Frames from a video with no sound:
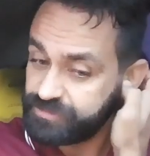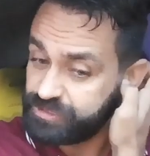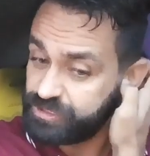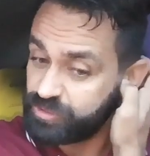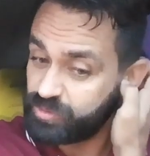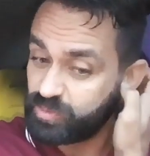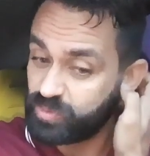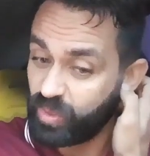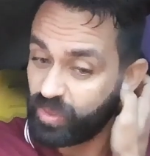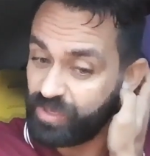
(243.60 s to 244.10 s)

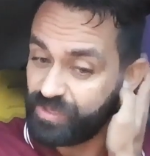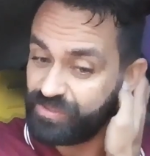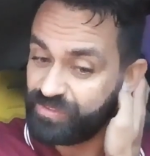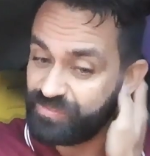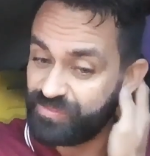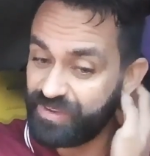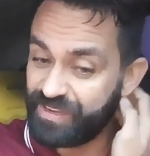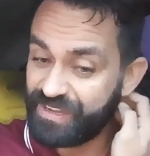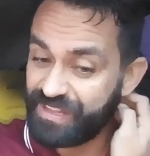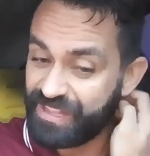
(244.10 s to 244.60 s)
de todos
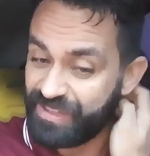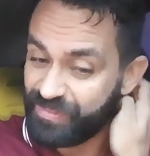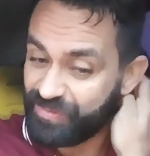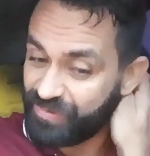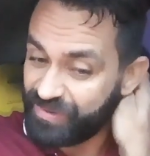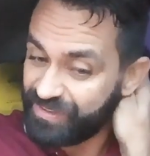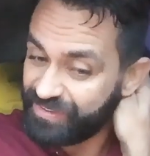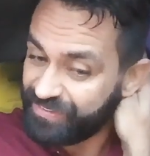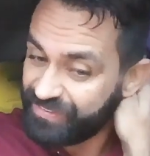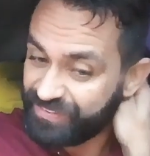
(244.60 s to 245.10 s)
os
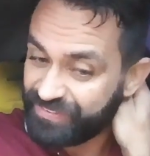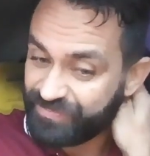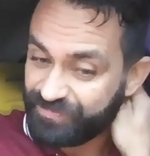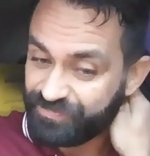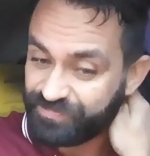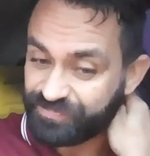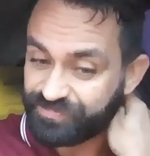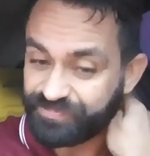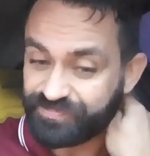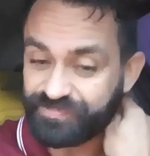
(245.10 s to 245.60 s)
vereadores
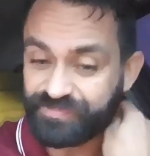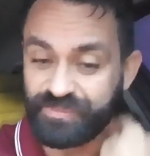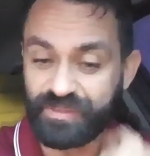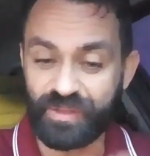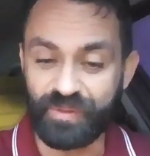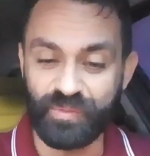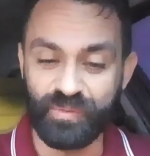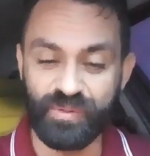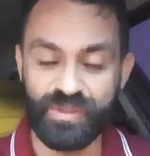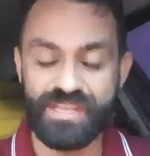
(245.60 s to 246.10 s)

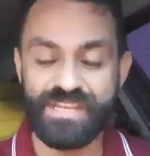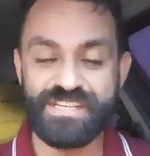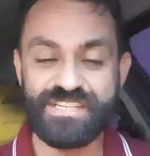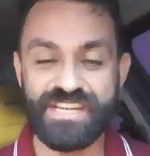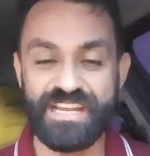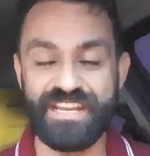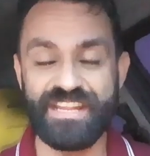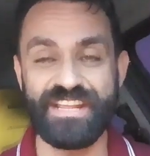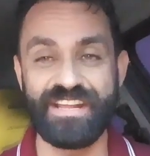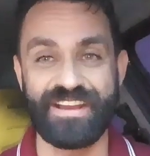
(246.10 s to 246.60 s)
no Rio de
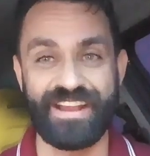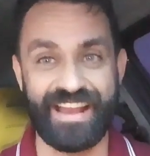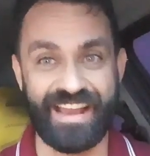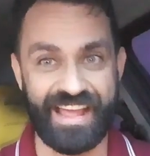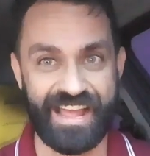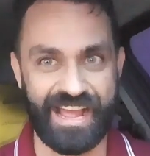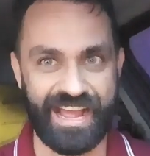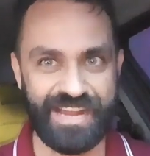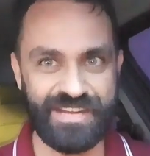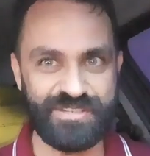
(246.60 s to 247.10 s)
Janeiro.
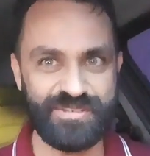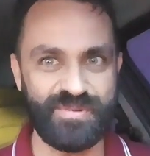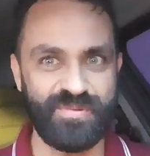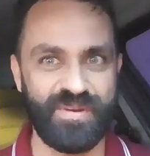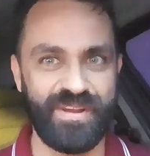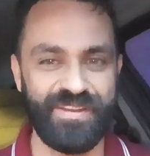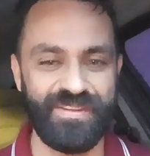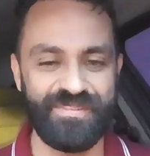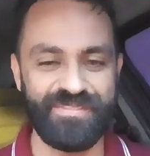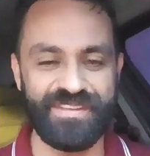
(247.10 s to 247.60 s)
Ela
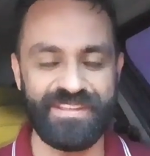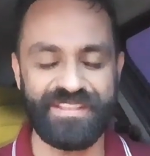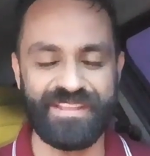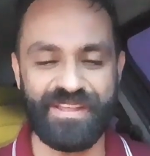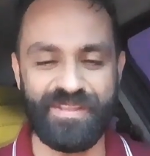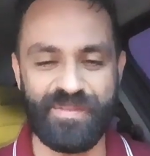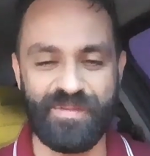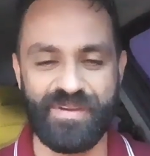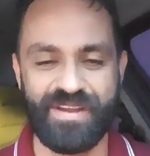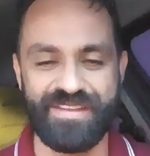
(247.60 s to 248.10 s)
rasgou a
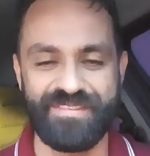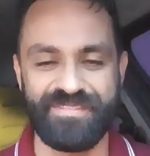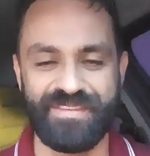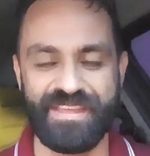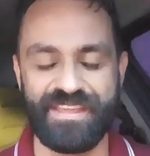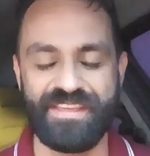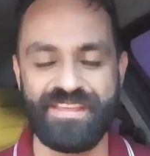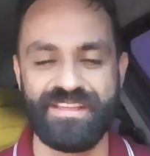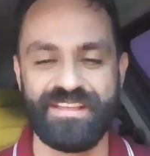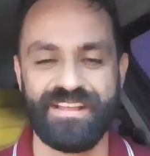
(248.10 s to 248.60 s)
99,
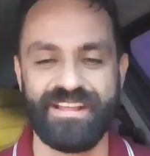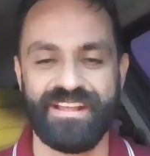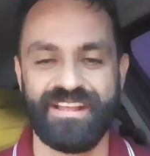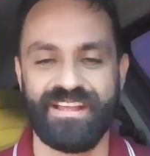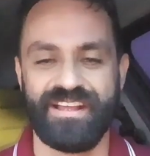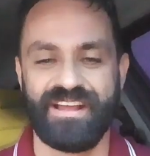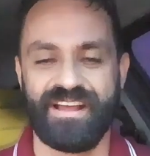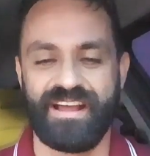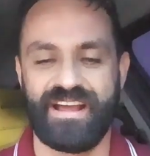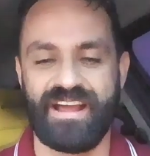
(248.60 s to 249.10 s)
hein?
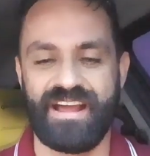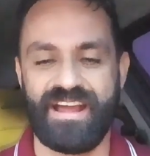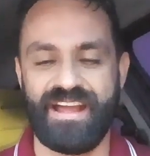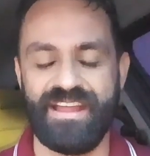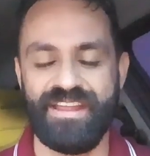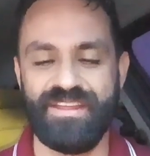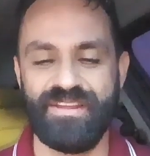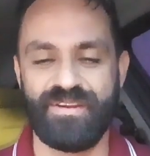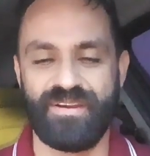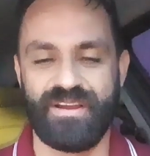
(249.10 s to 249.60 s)

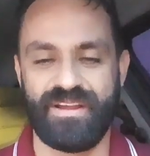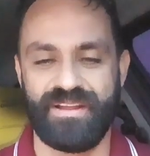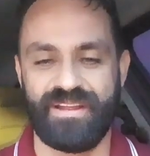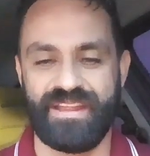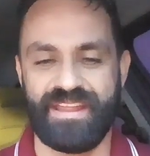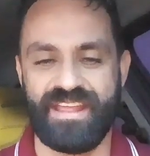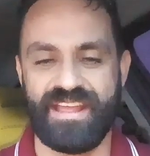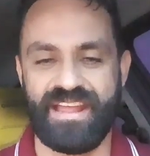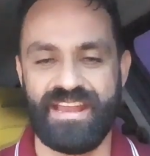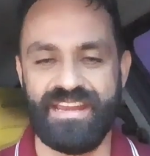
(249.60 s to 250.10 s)
Aí, ó,
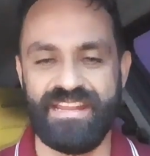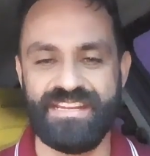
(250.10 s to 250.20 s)
é a